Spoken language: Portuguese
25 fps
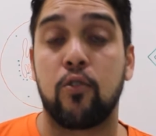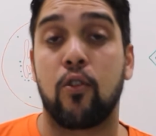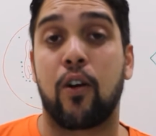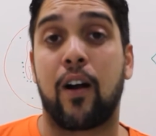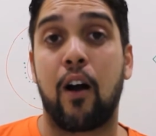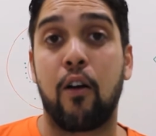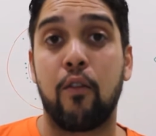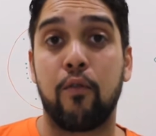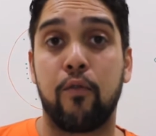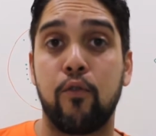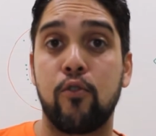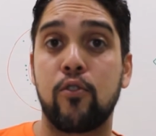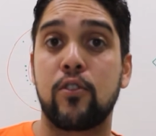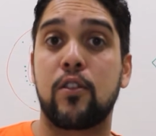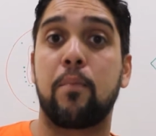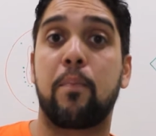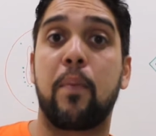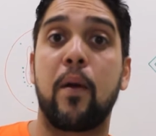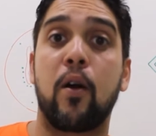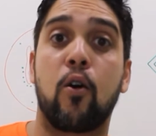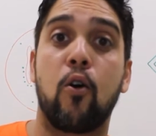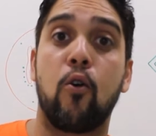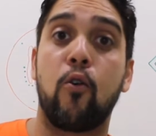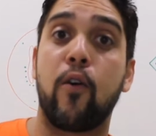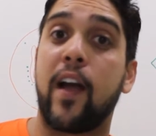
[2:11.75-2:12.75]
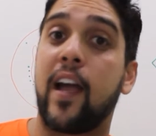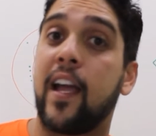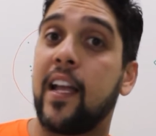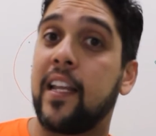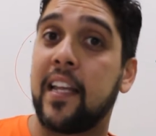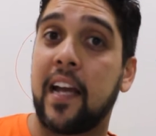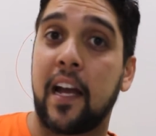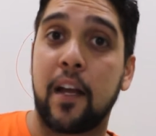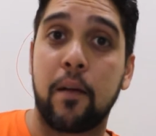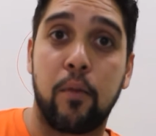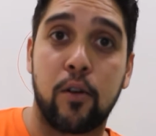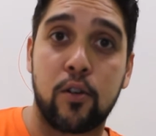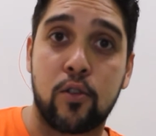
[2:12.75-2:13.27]
O Calvuse pegou o
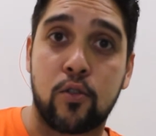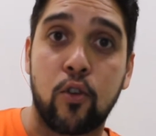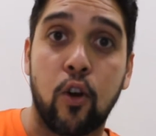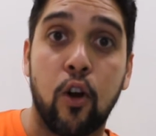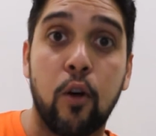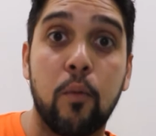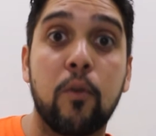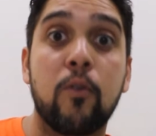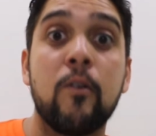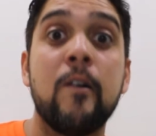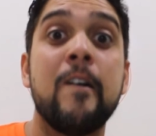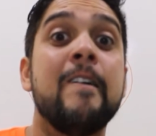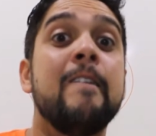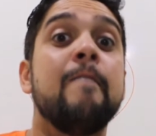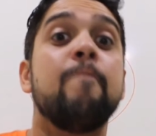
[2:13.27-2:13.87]
RNA ribossomo